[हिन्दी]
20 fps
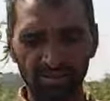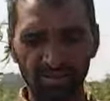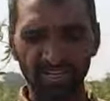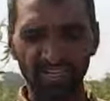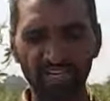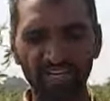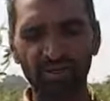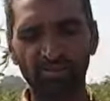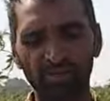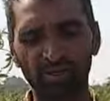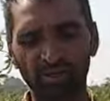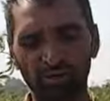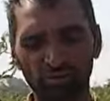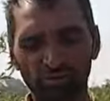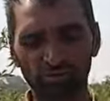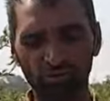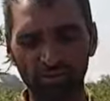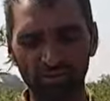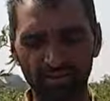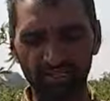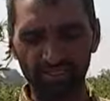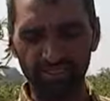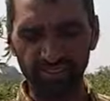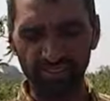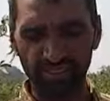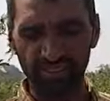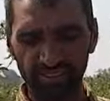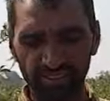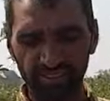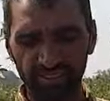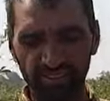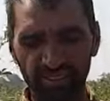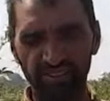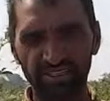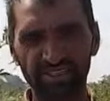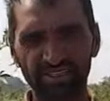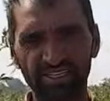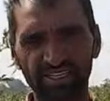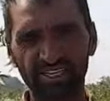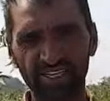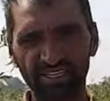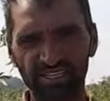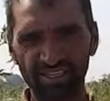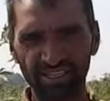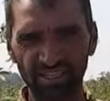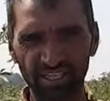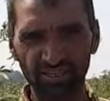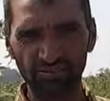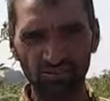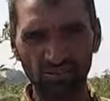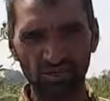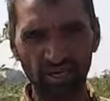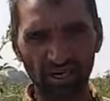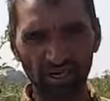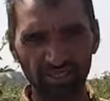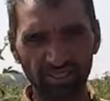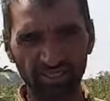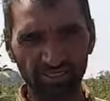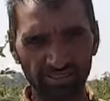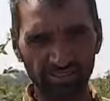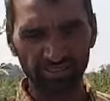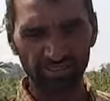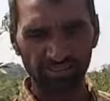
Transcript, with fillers: निन्यानवे नौ सौ उनहत्तर इकहत्तर आठ सौ आठ